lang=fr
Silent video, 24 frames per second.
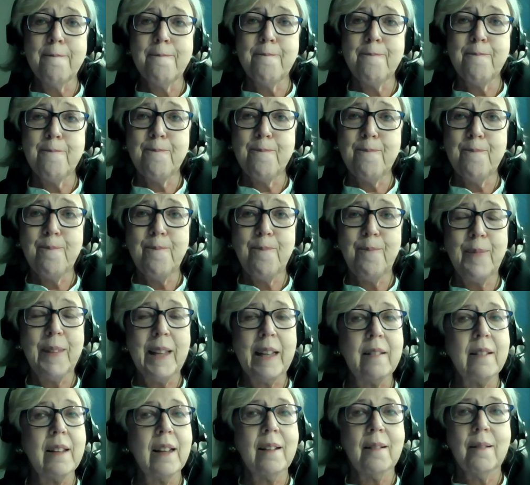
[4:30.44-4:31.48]
En fait, je lui
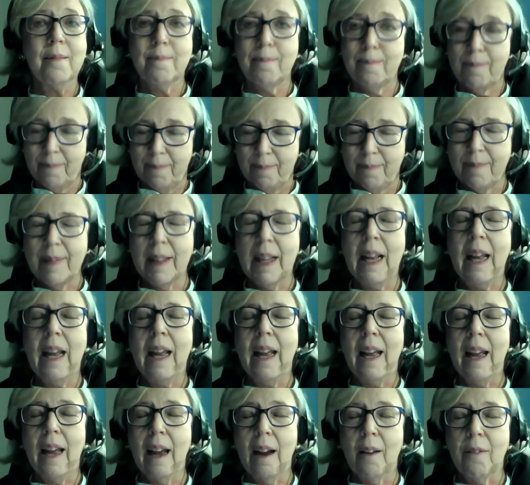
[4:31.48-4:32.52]
demandais comment
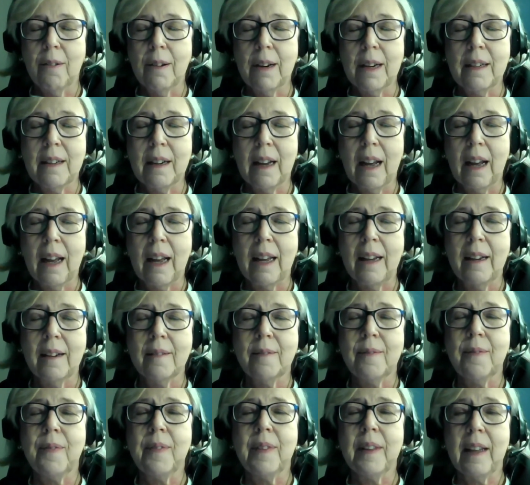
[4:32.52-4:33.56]
vas-tu, Jim?
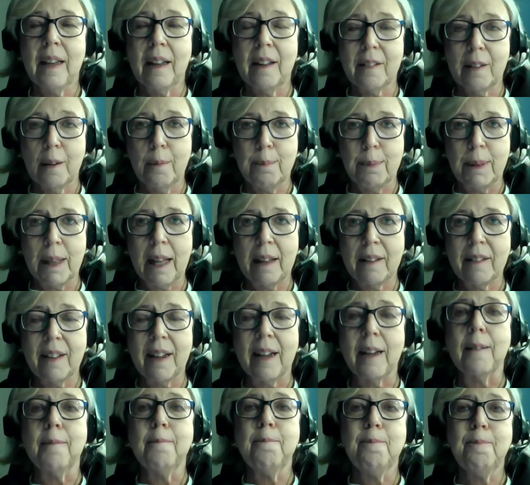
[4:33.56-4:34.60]
il me disait
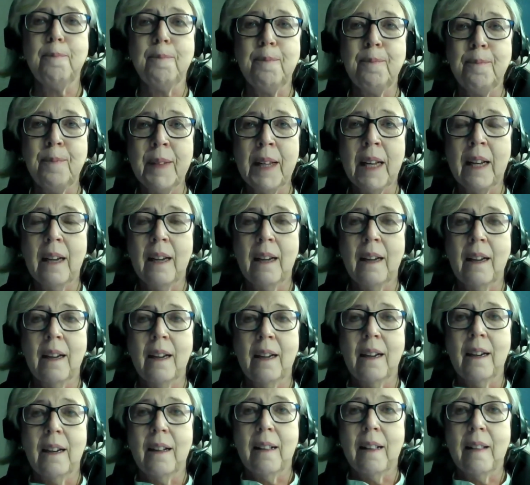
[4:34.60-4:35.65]
Chaque jour est
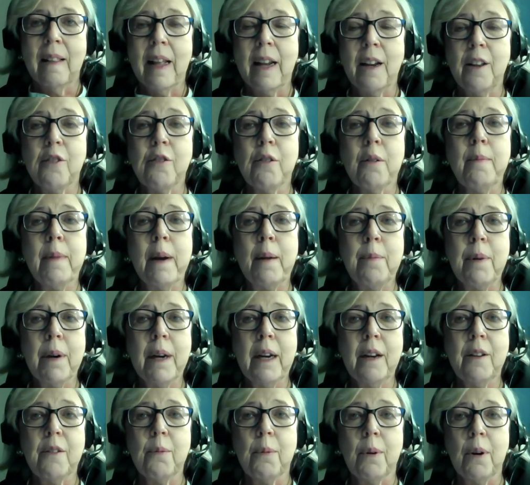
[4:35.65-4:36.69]
une bénédiction.
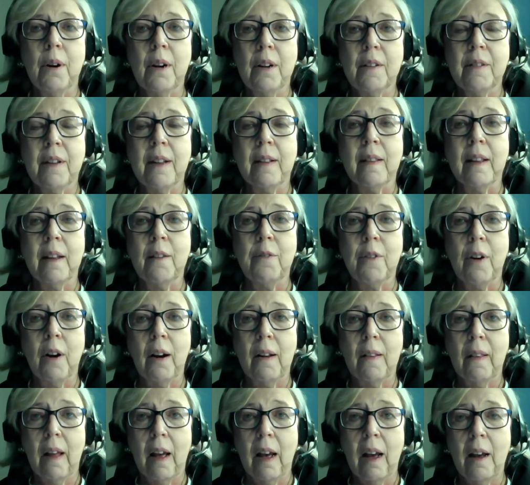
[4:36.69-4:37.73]

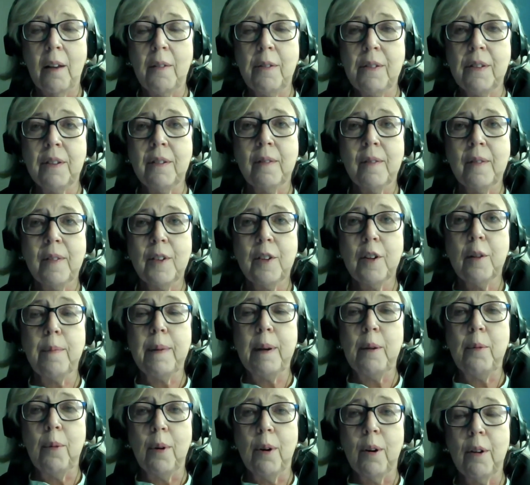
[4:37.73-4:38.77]
Souvenons-nous de ces
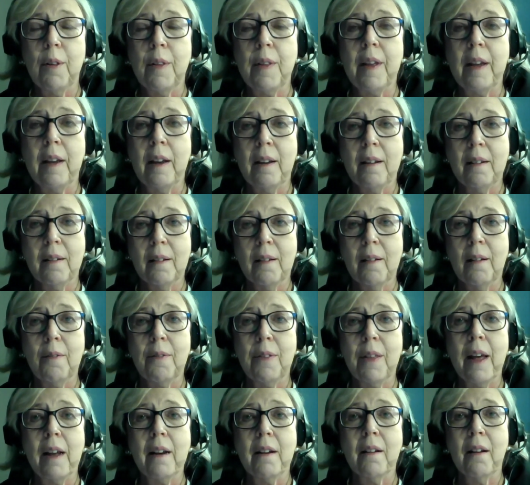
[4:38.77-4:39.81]
mots
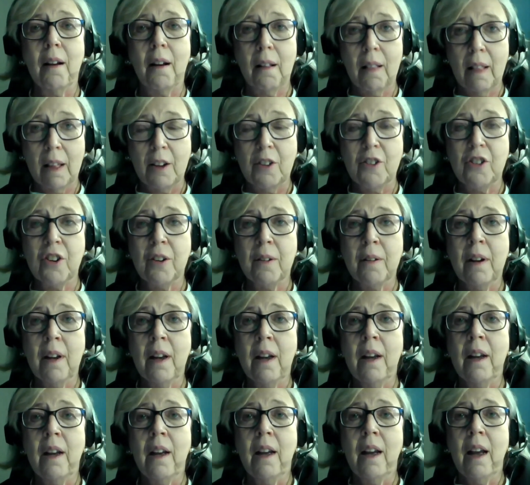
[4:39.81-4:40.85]
et vivons nos
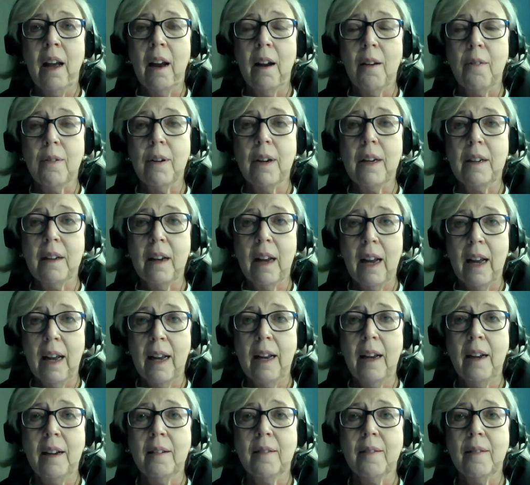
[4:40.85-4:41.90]
vies en
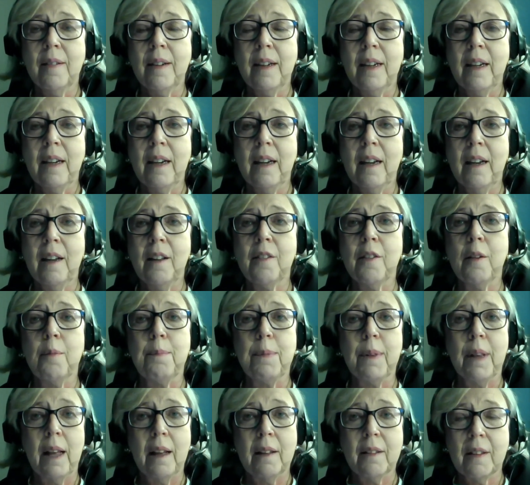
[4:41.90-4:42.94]
gardant cela en tête.
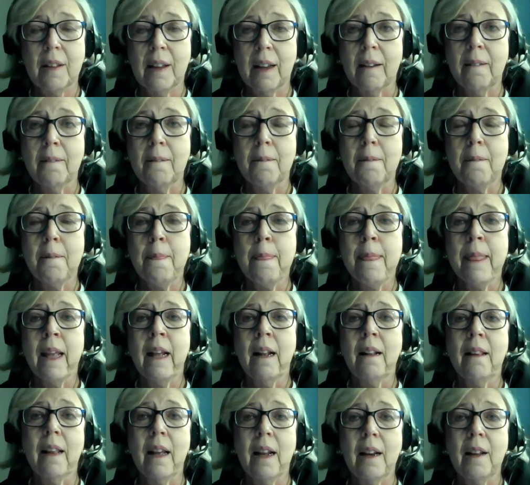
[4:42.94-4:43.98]
Chaque jour
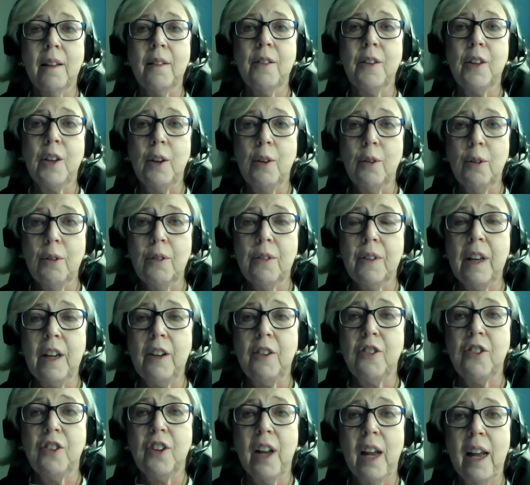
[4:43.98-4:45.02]
est une
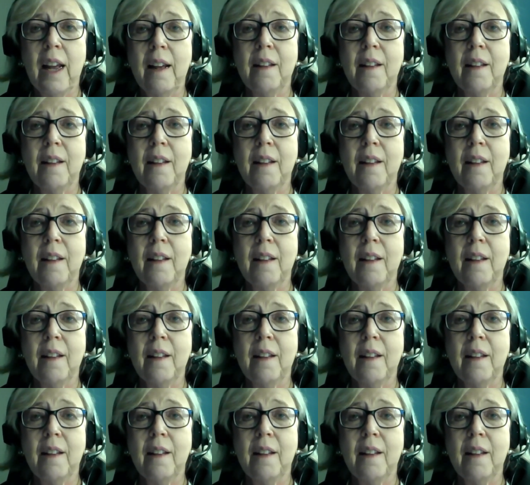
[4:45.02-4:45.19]
bénédiction.